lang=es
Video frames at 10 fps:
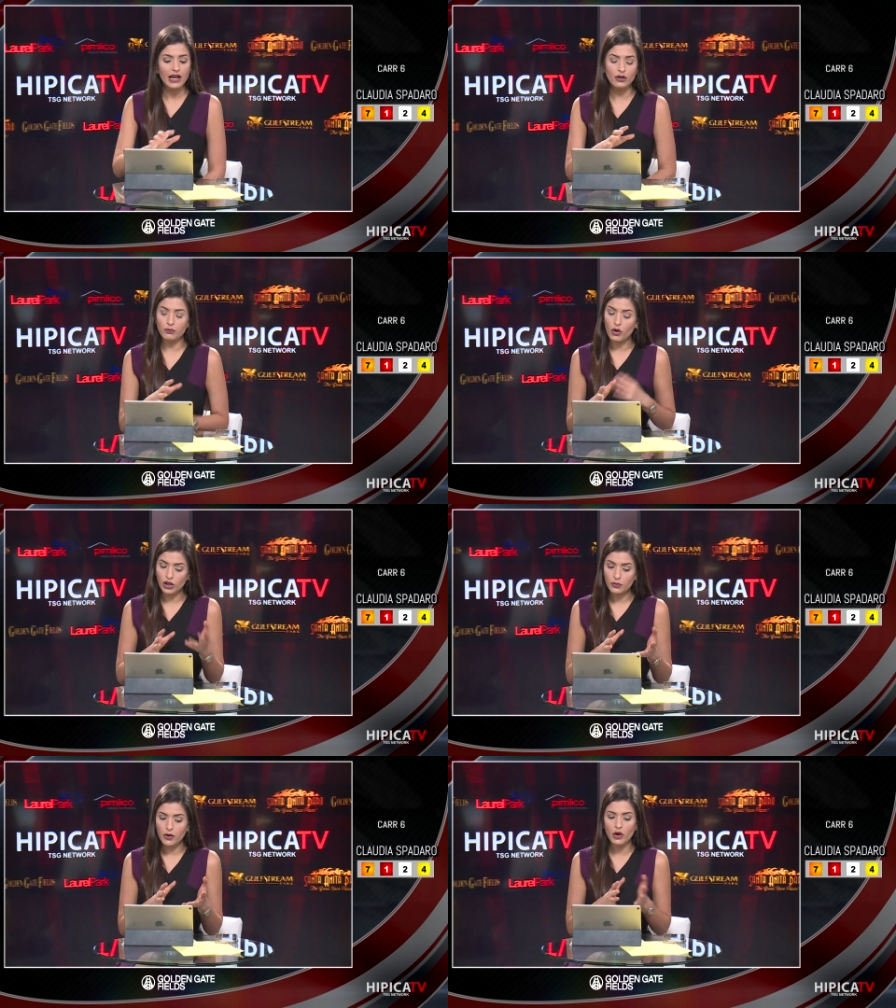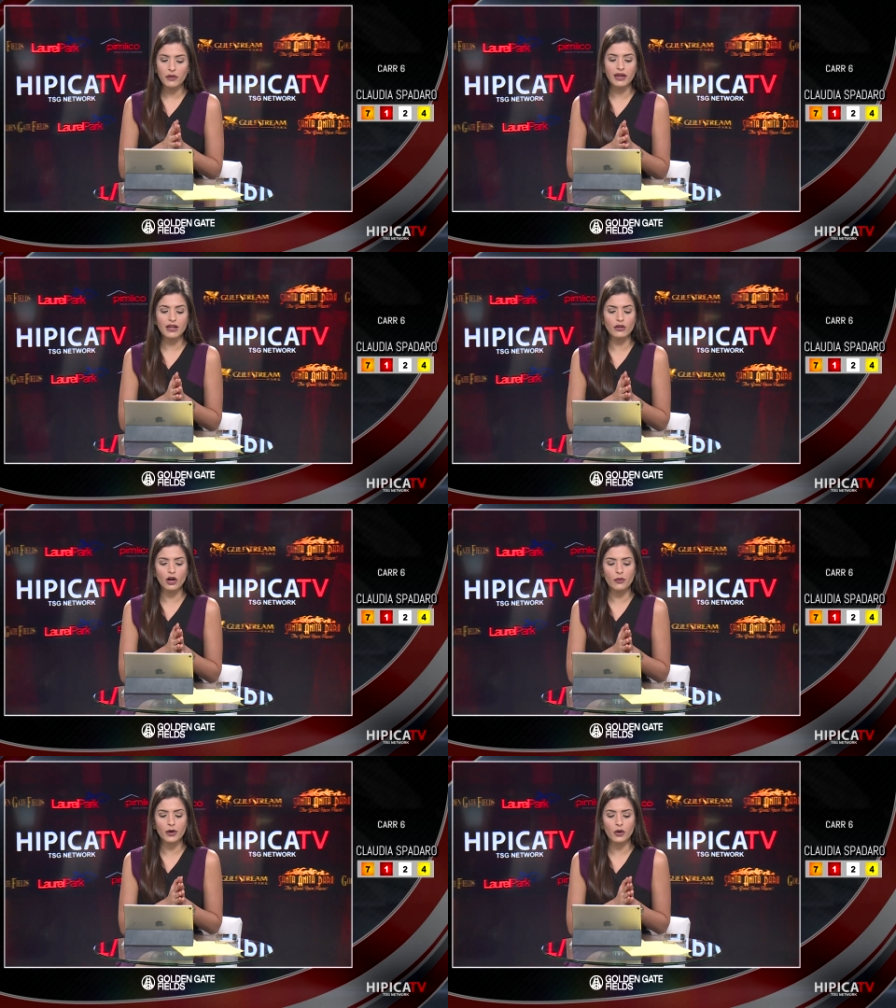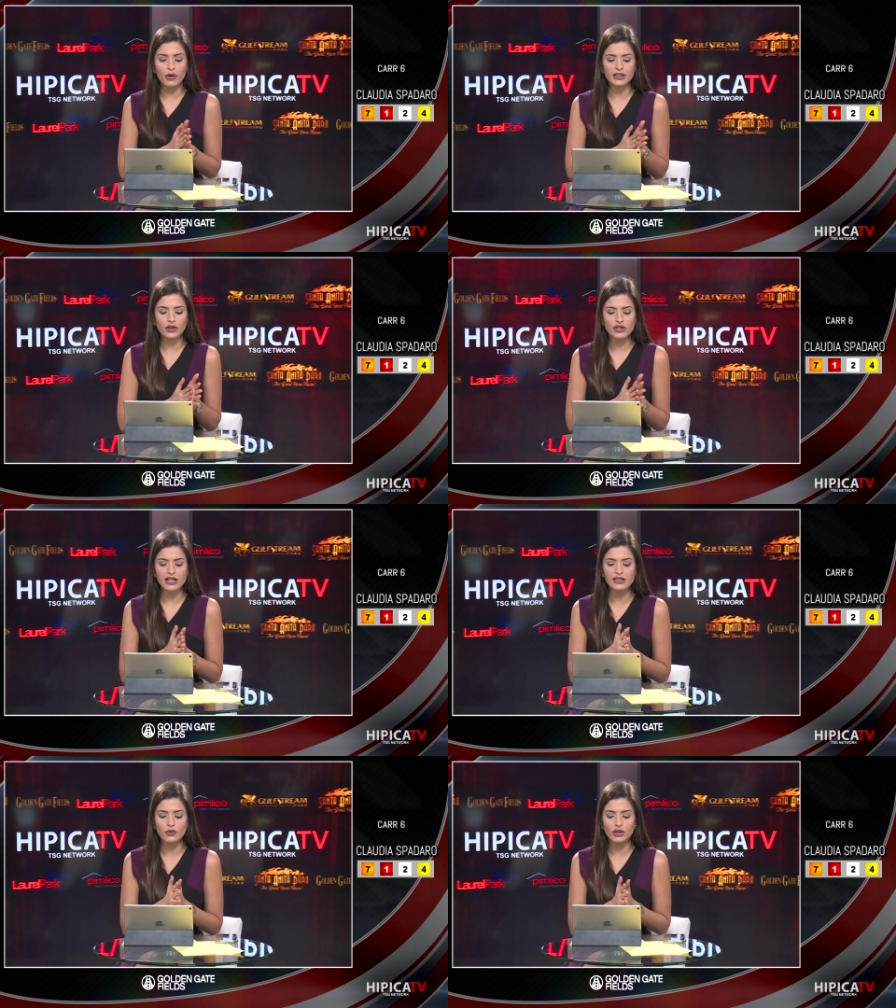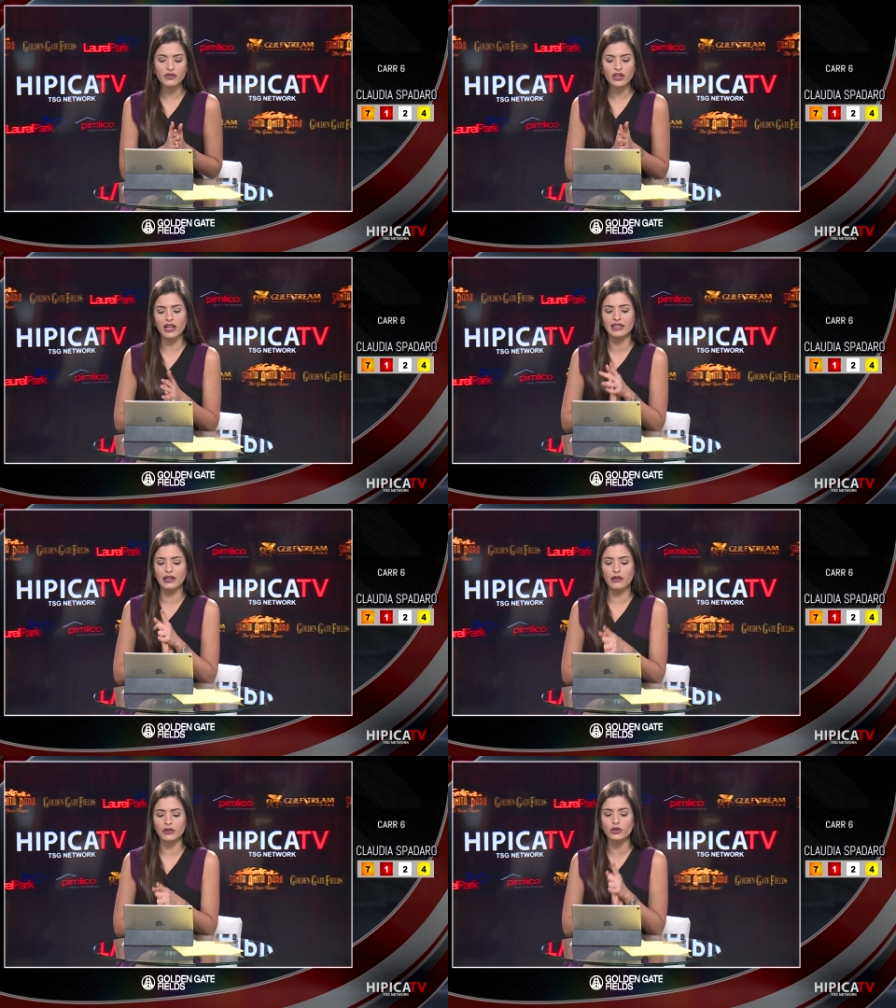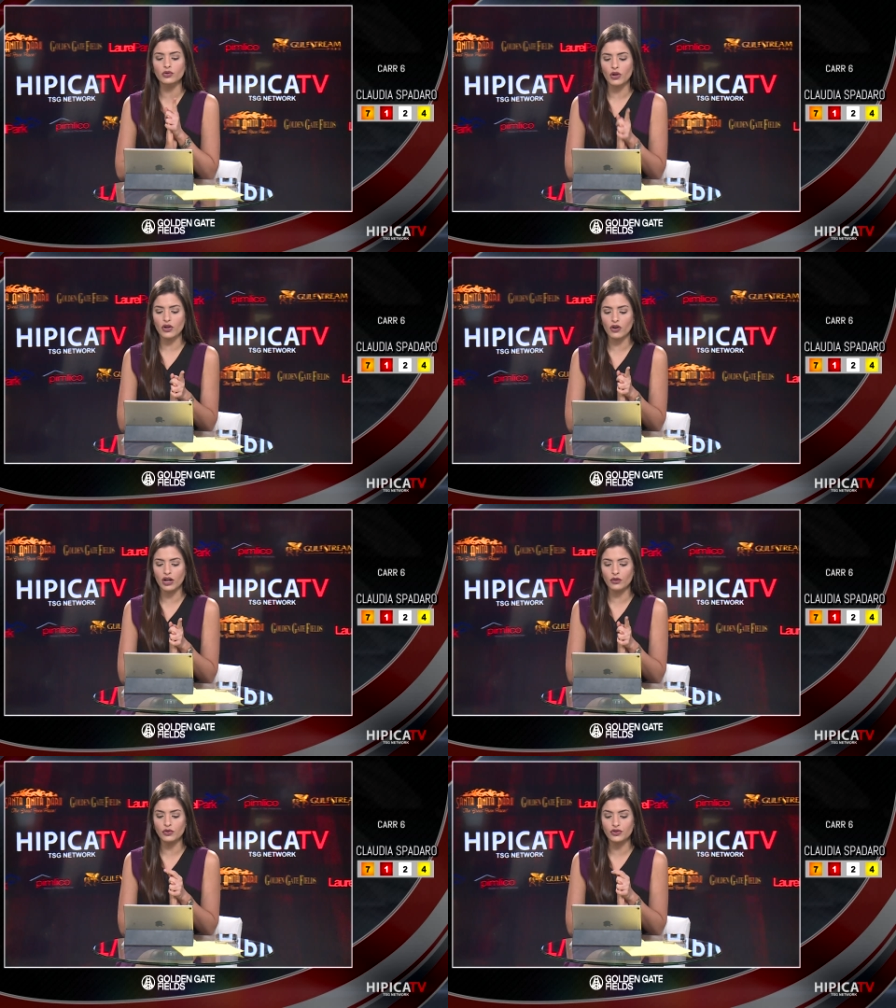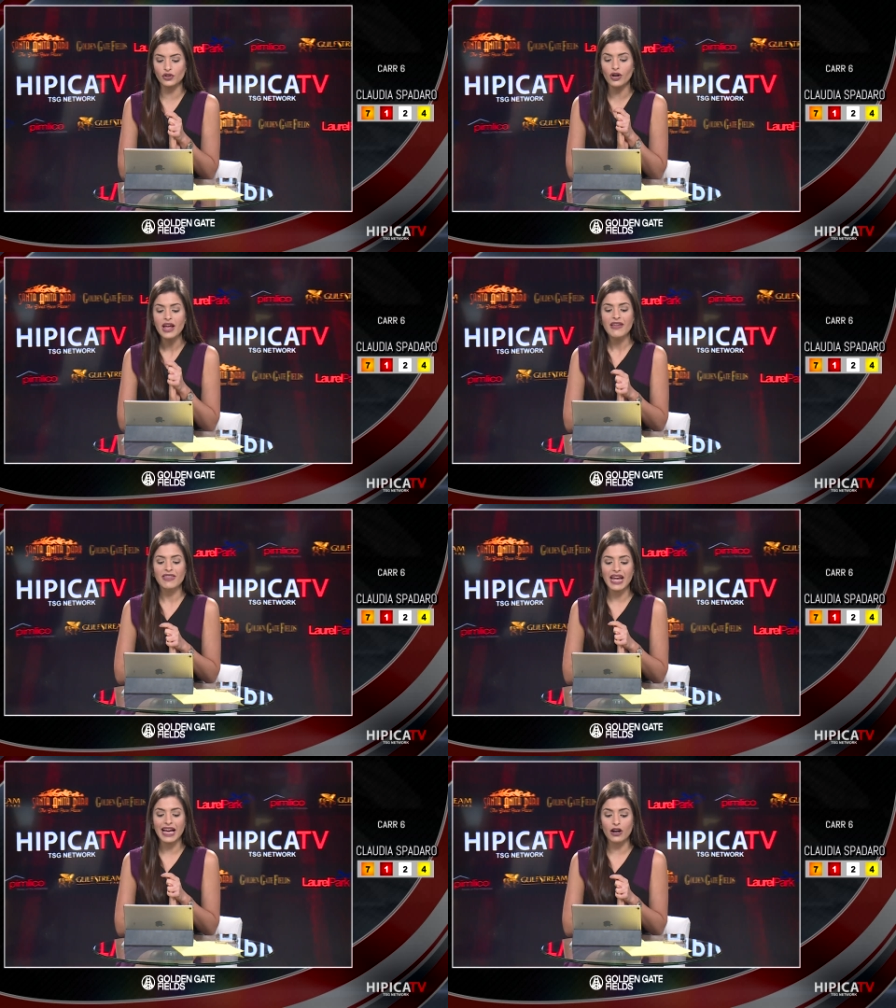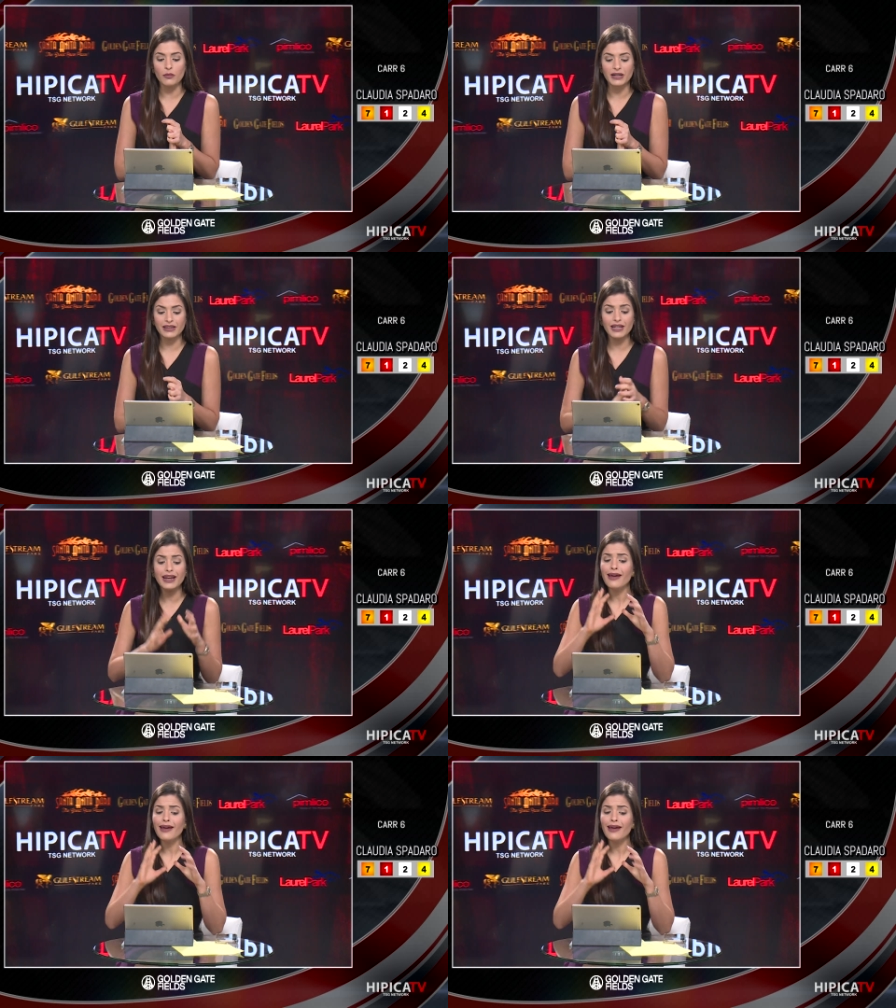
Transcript: buscando un poco dividiendo la número 4, James River del Estadio Víctor Trujillo con la conducción de Carlos Martínez.